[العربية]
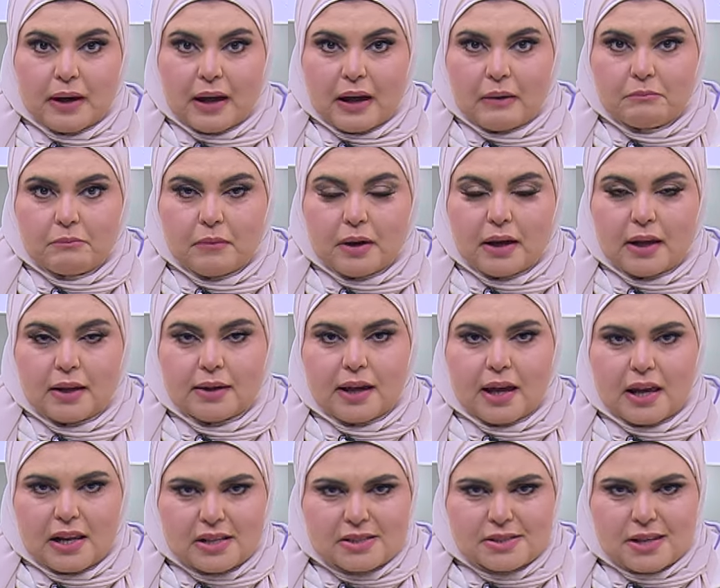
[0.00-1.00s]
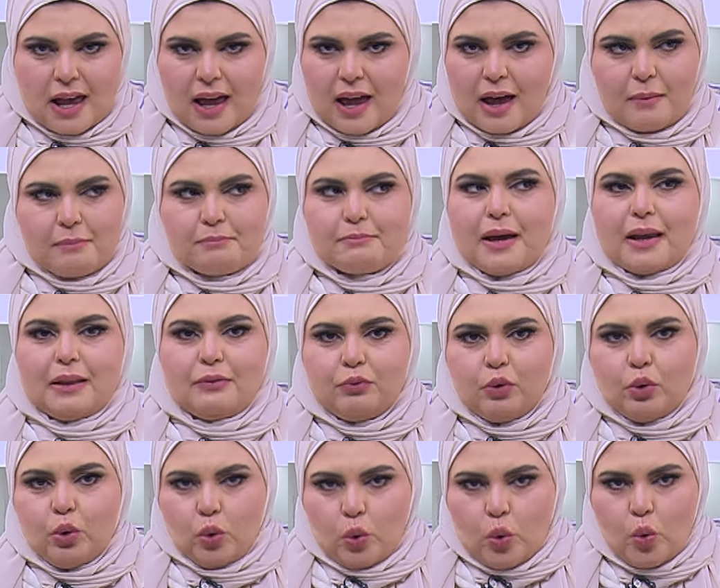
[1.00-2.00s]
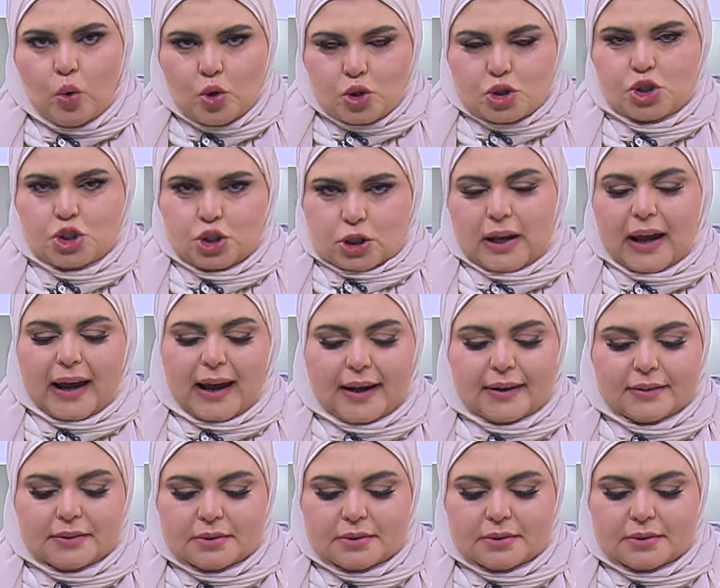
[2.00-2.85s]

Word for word: اما يلزق ما تفكهوش كحت